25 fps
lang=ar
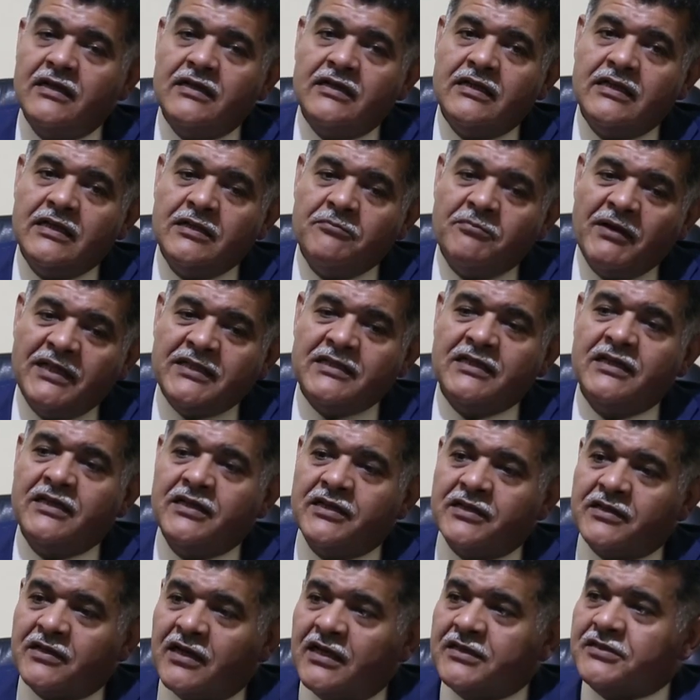
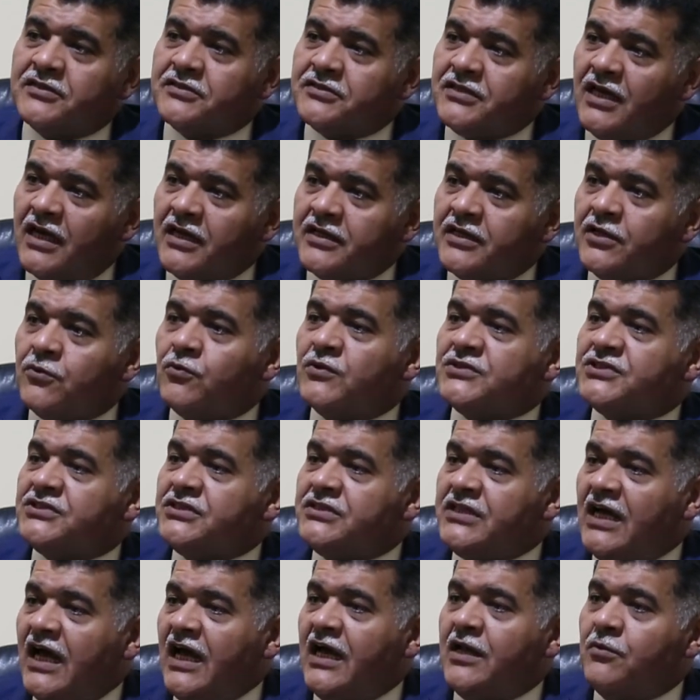لبدء إجراءات التحقيق
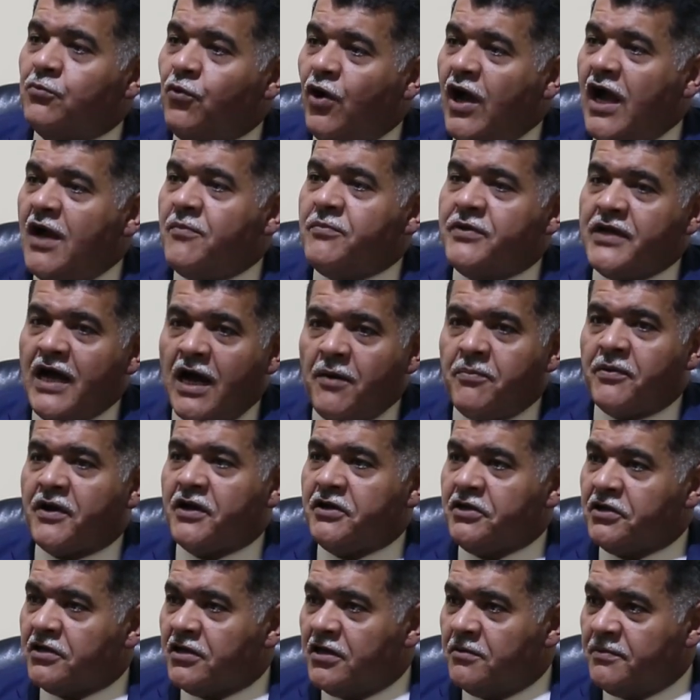واستدعاء المحامي عبر
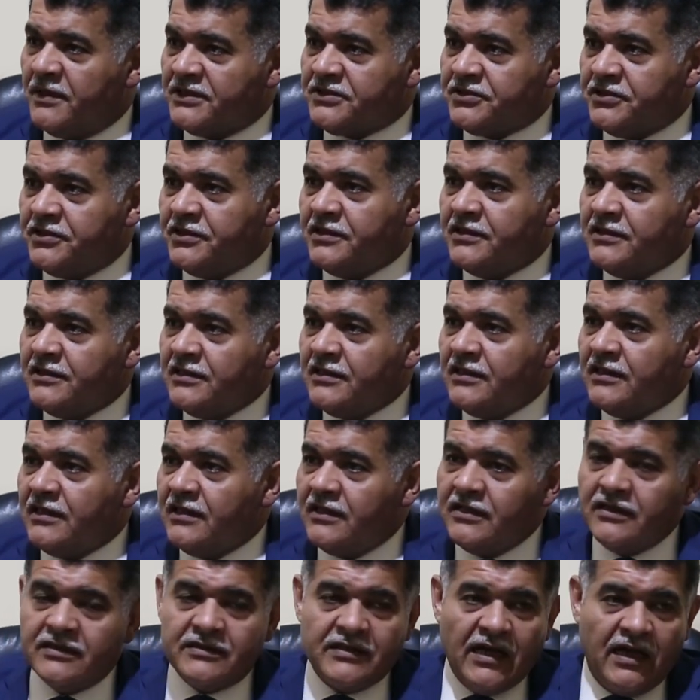نقابته
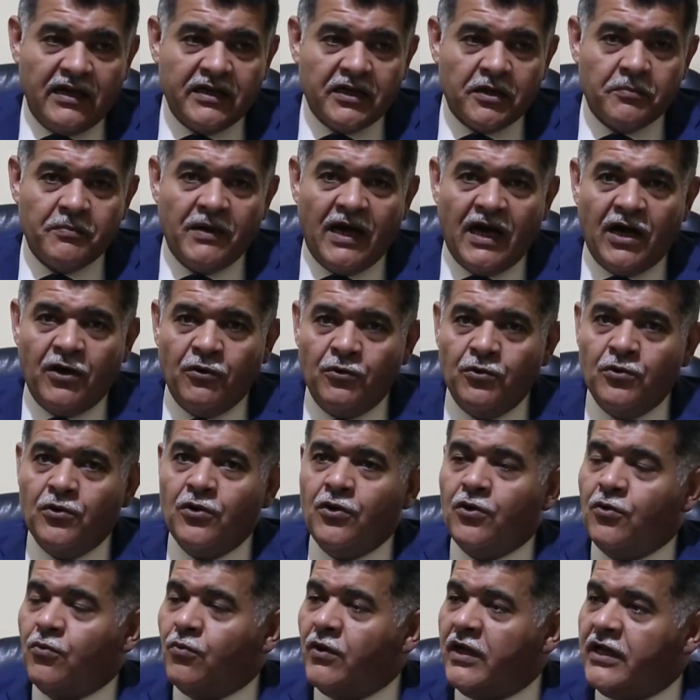للتحقيق معه
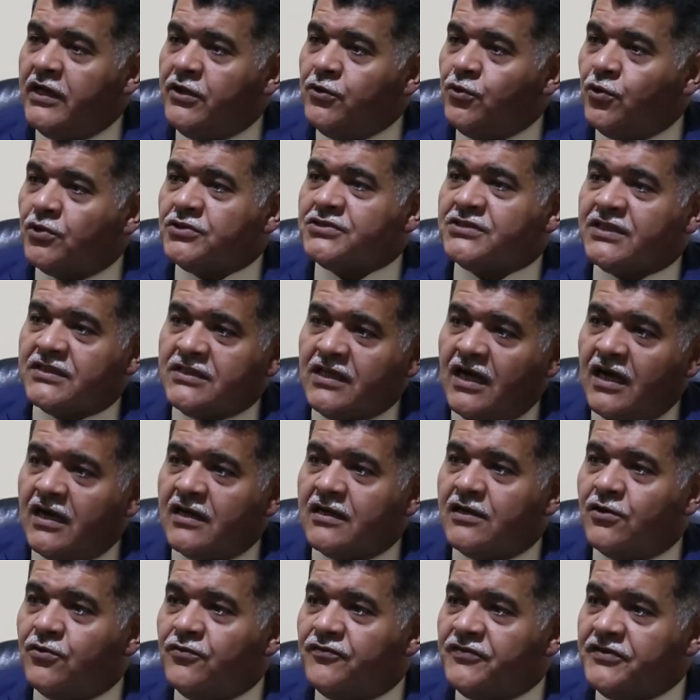وليقصد
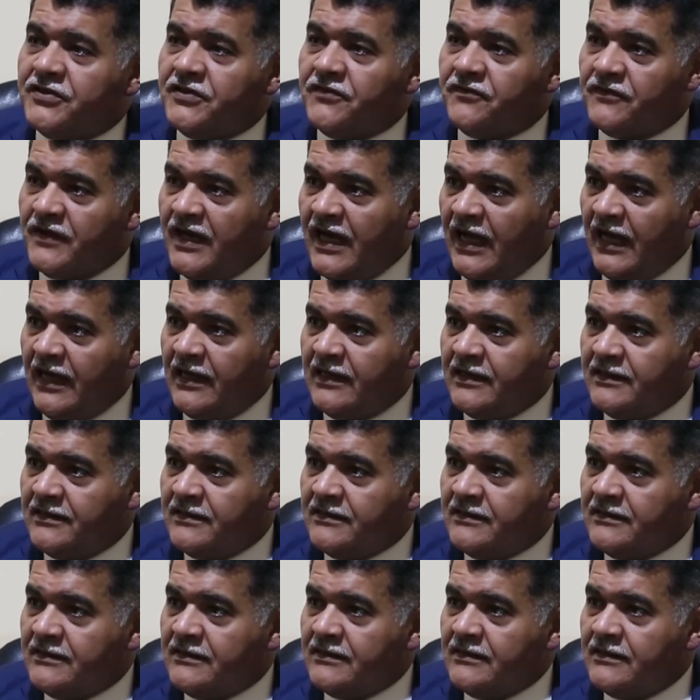حقه في الدفاع
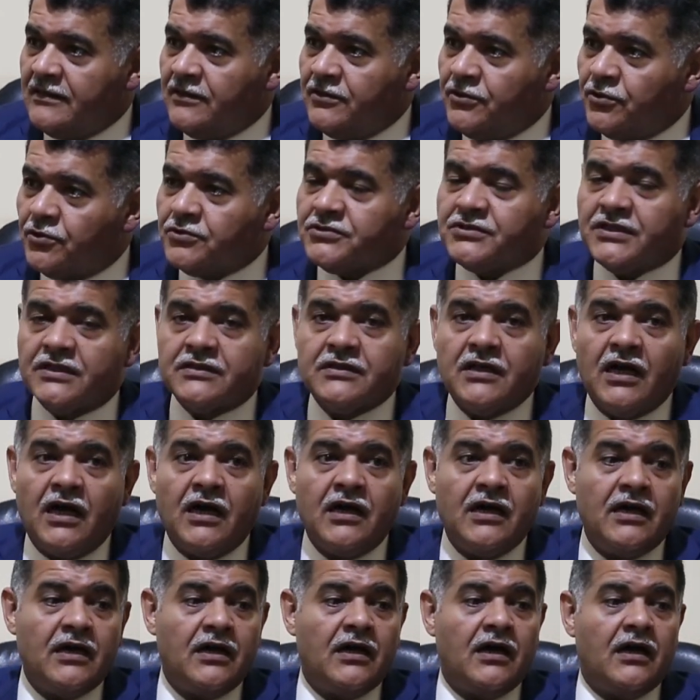يقصد
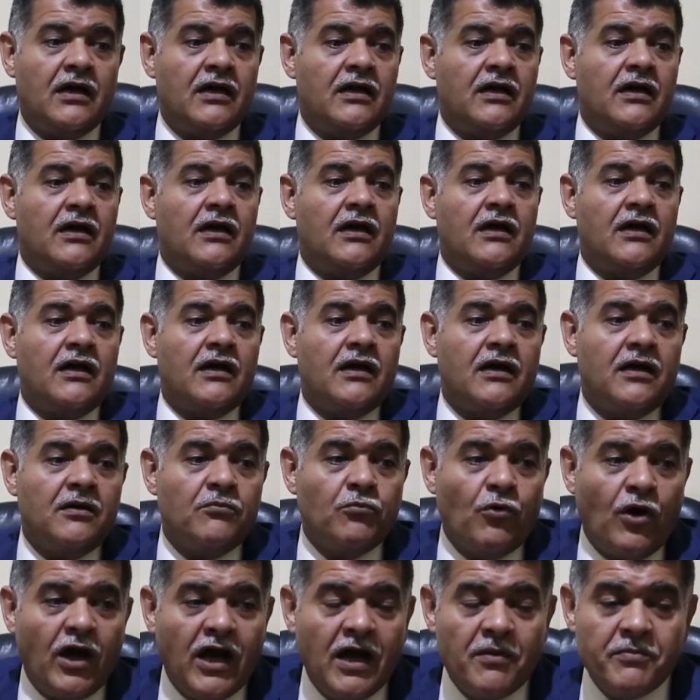حق آه،
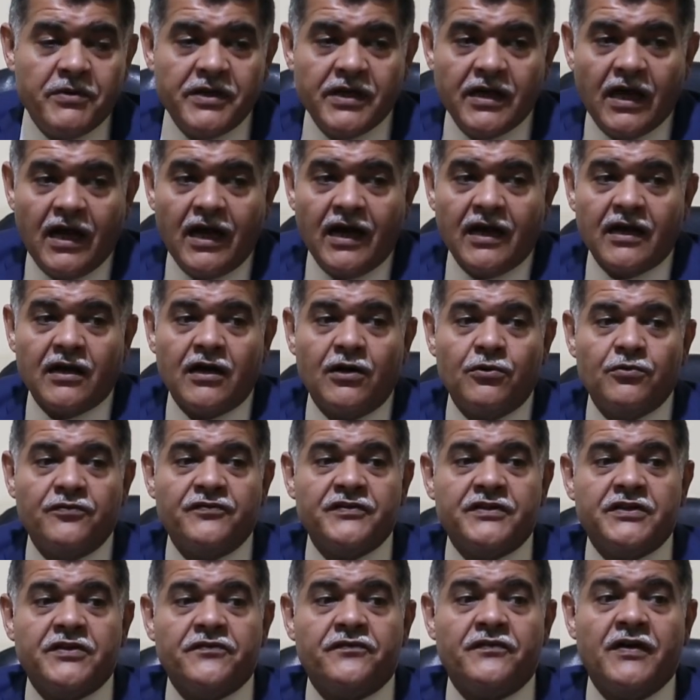المحامي حقه في
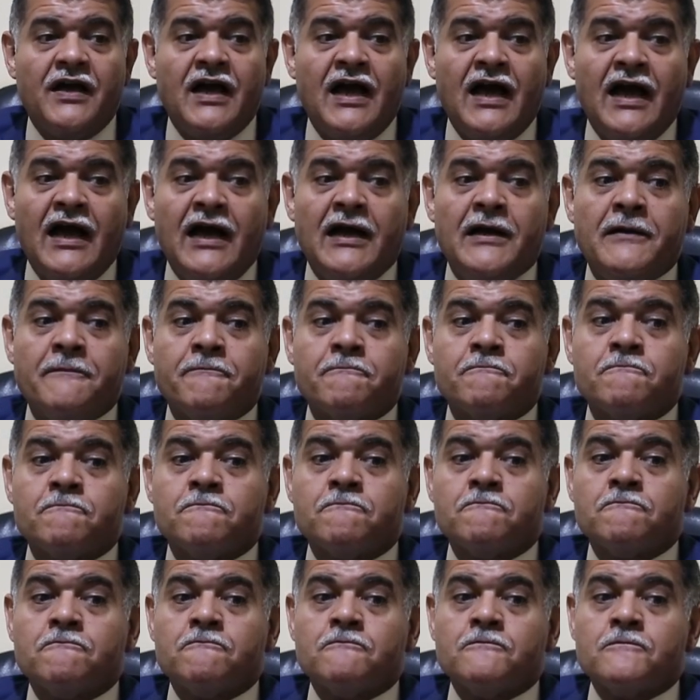الدفاع
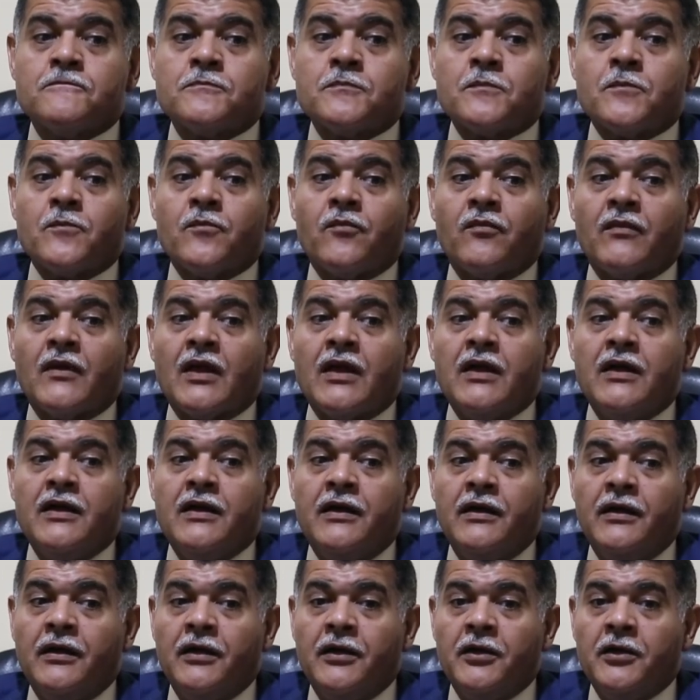
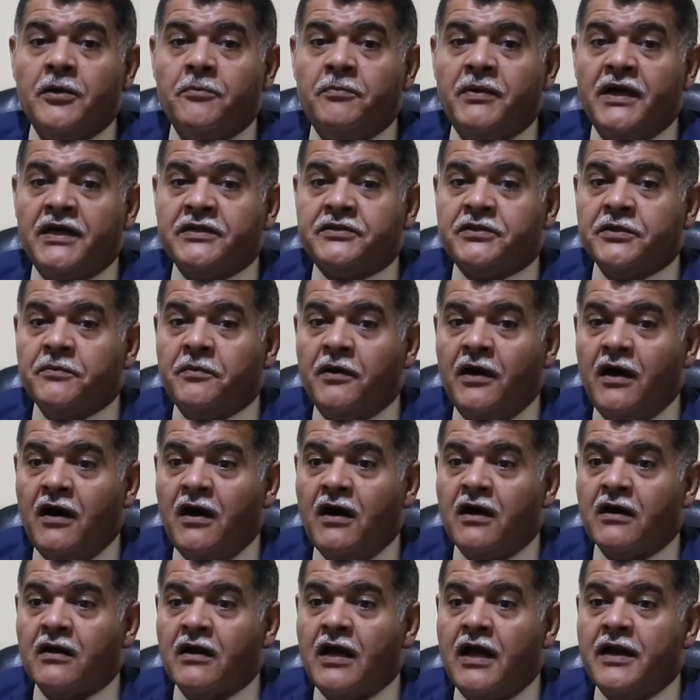آه،
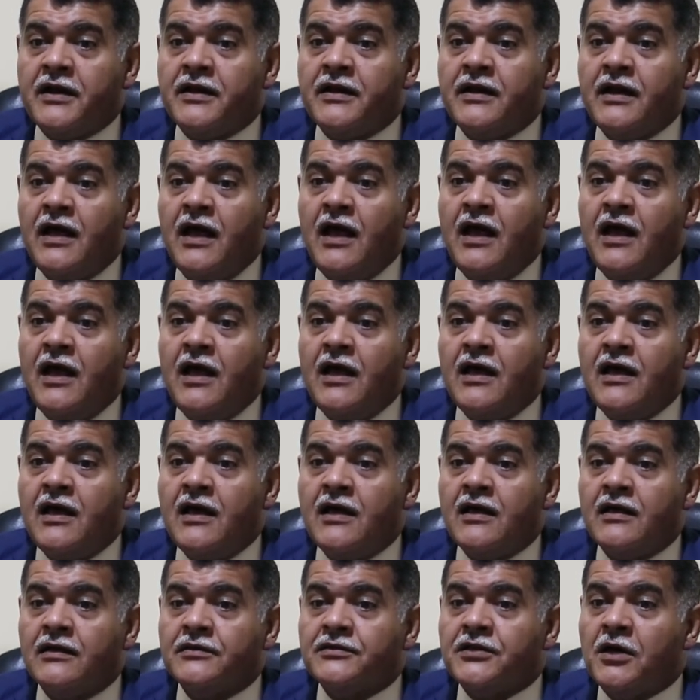باعتبار
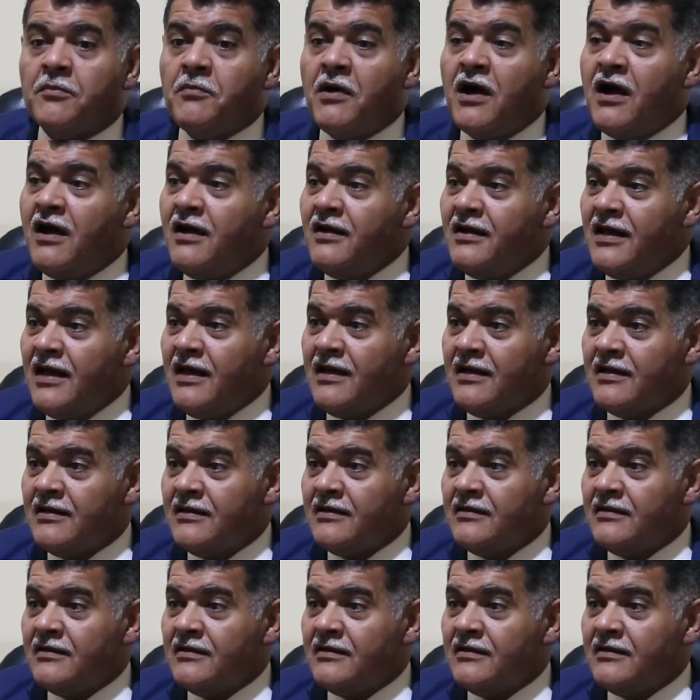انها ضمانه